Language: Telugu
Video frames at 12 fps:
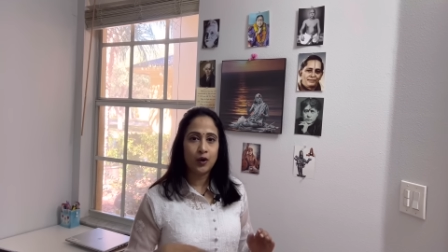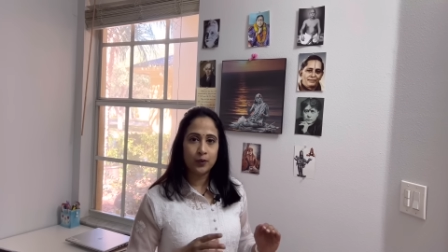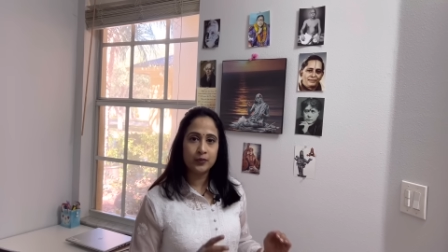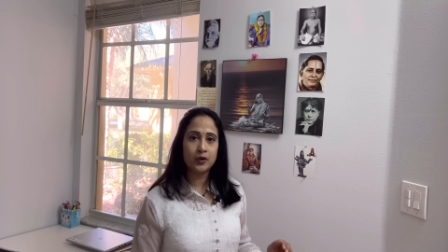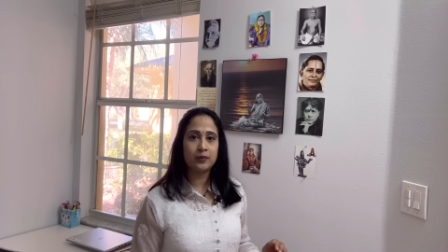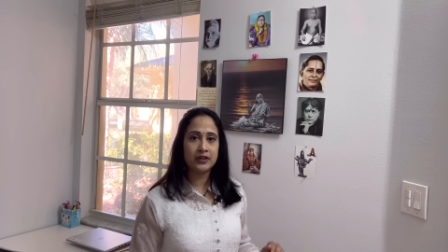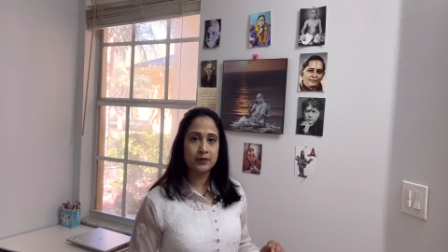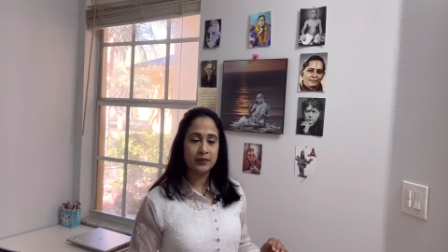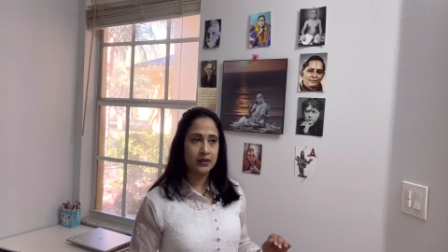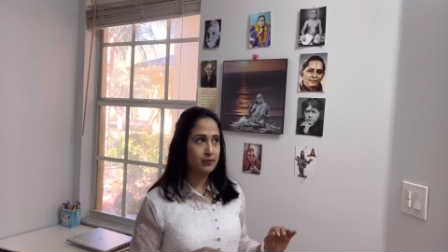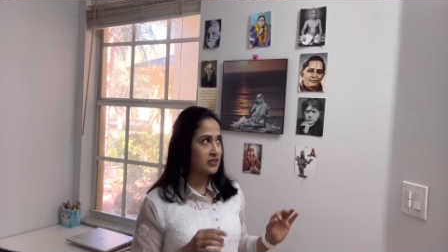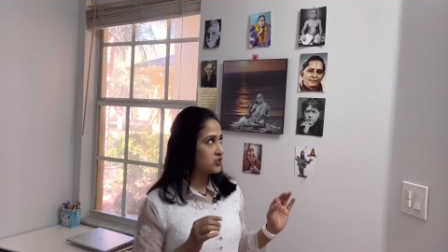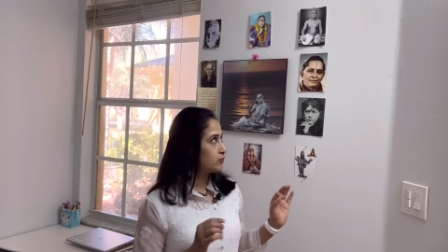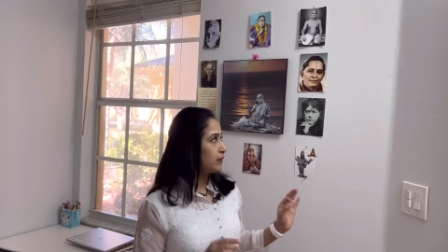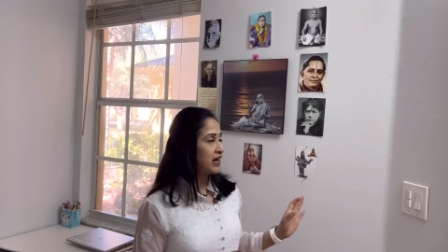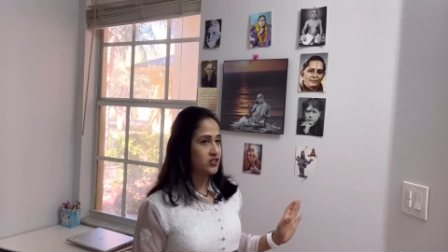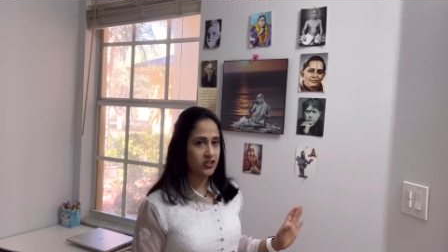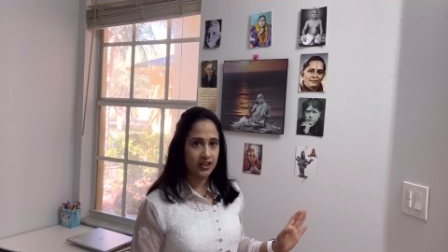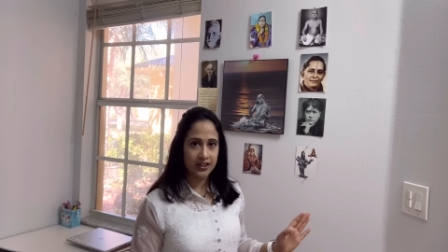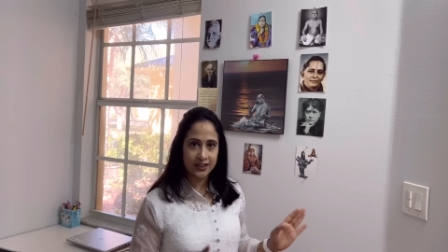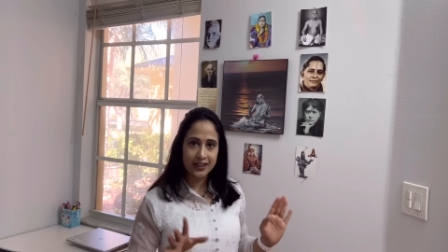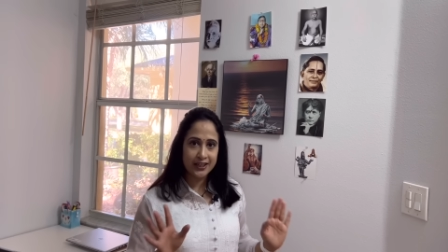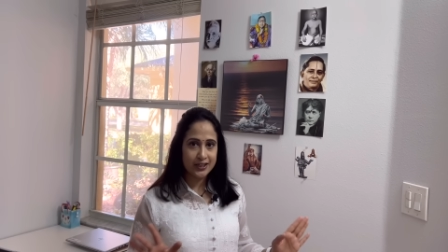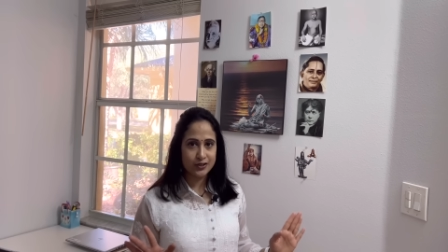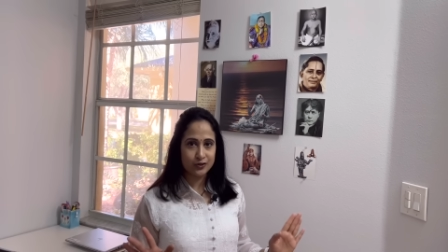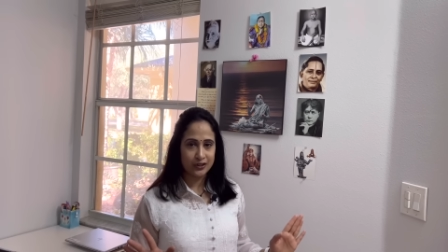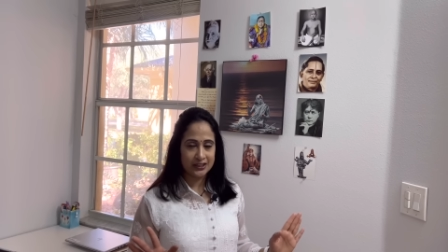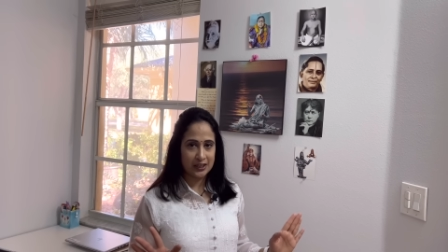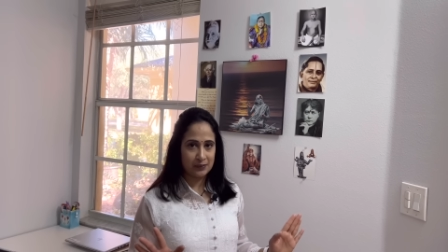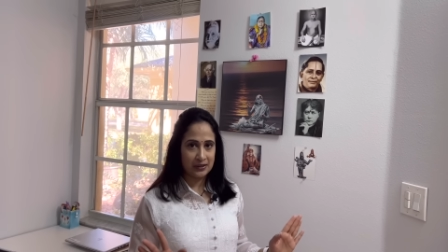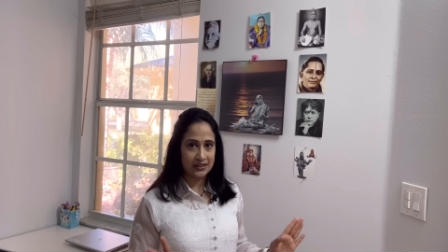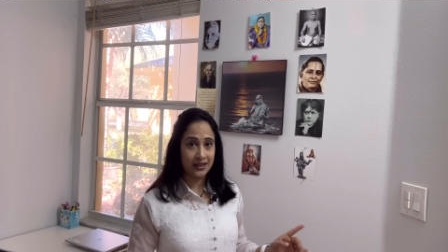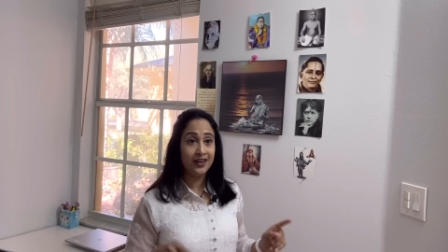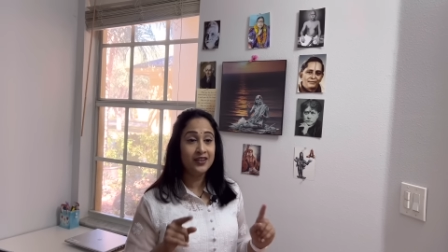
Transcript: హోమియోపతి మీద మంచి ప్యాషనేట్గా నేర్చుకుంటుంది అనమాట